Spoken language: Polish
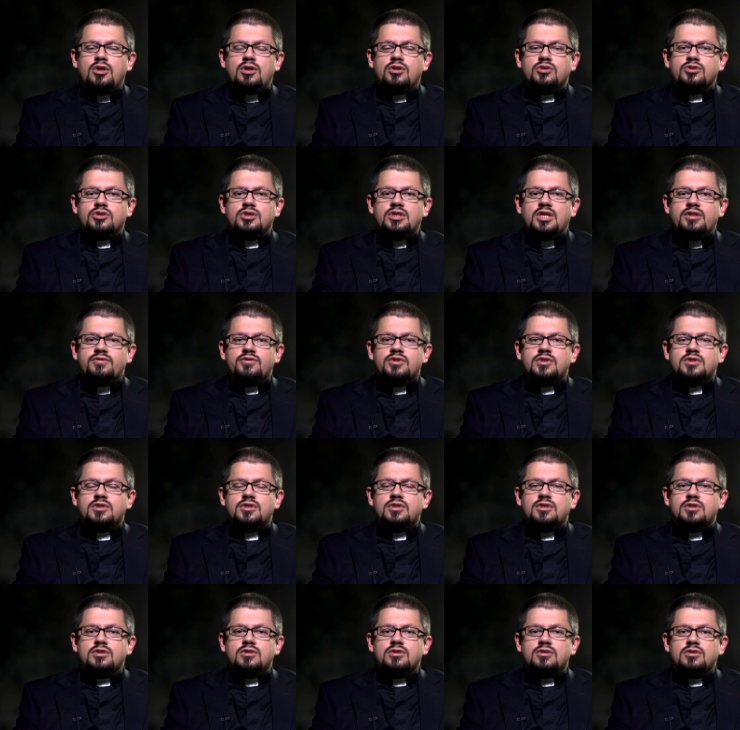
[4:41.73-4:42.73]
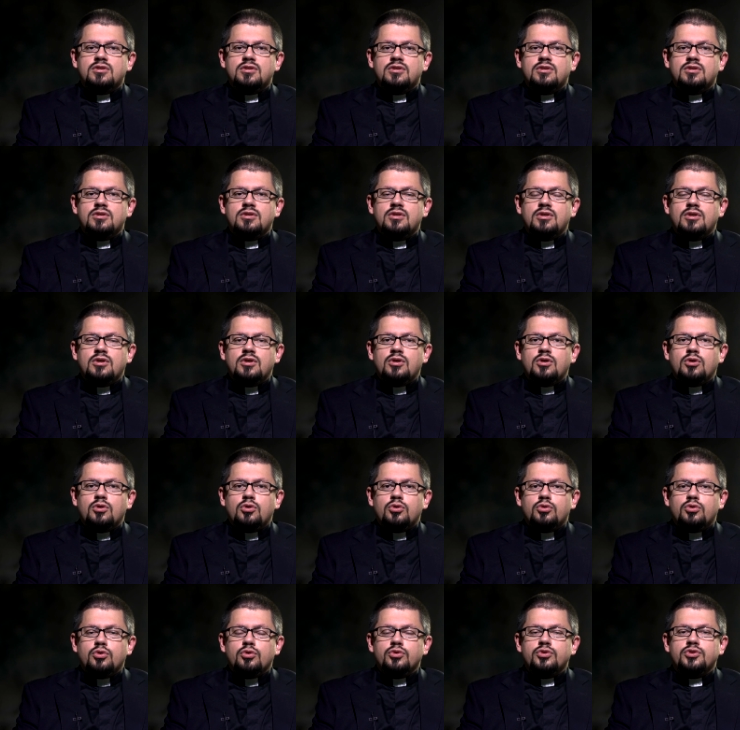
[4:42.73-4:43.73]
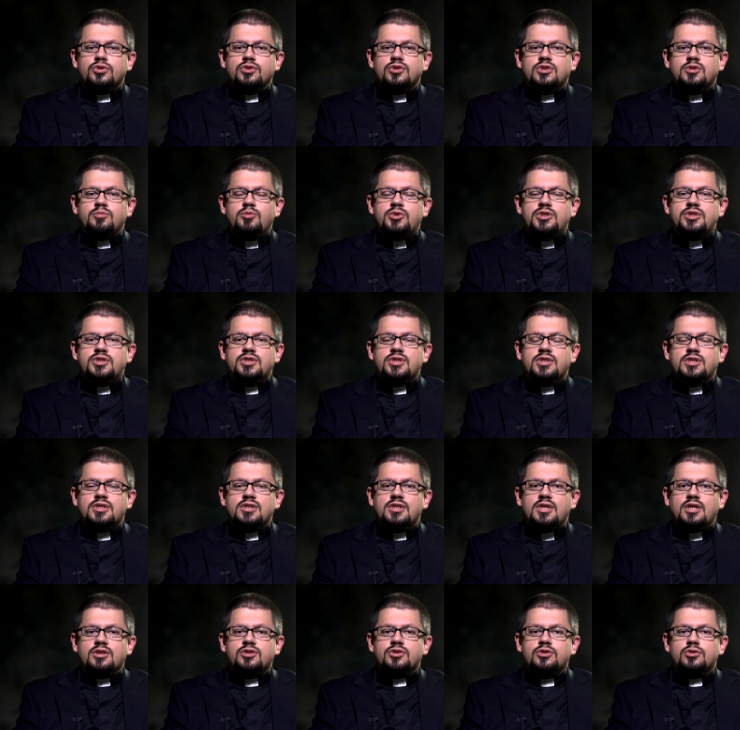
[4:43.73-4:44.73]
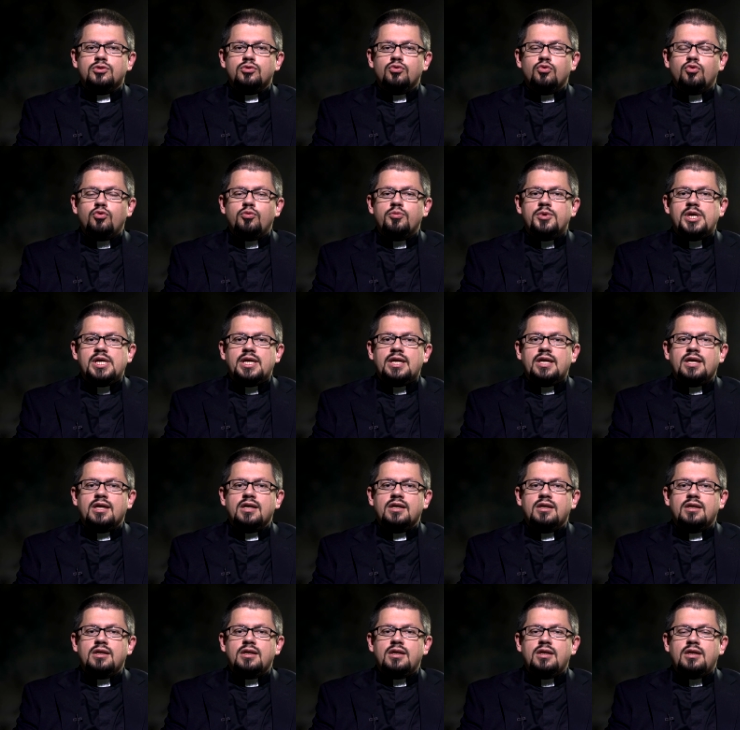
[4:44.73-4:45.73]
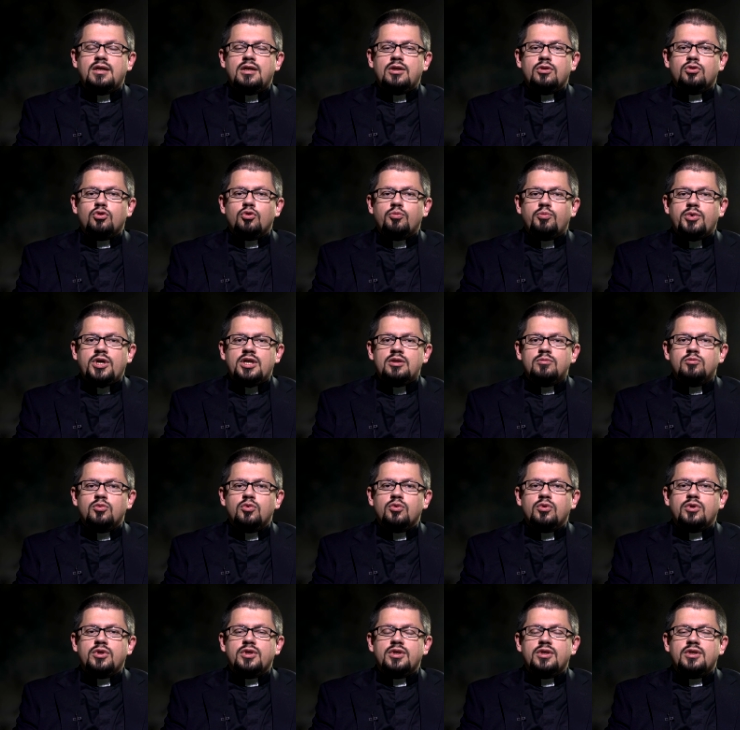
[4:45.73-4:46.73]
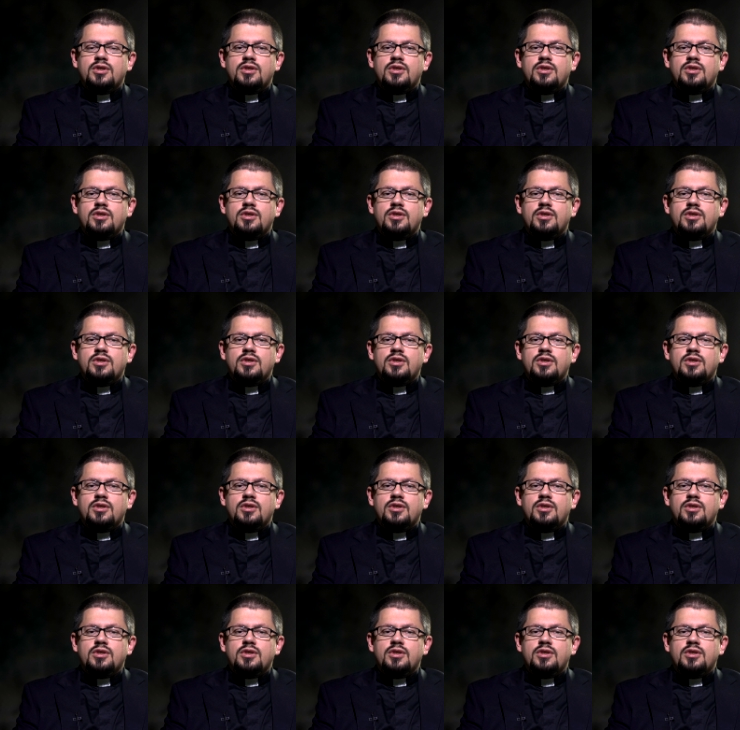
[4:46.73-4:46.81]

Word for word: że nawet kiedy ktoś z bliskich naszych tu umiera, to Pan Bóg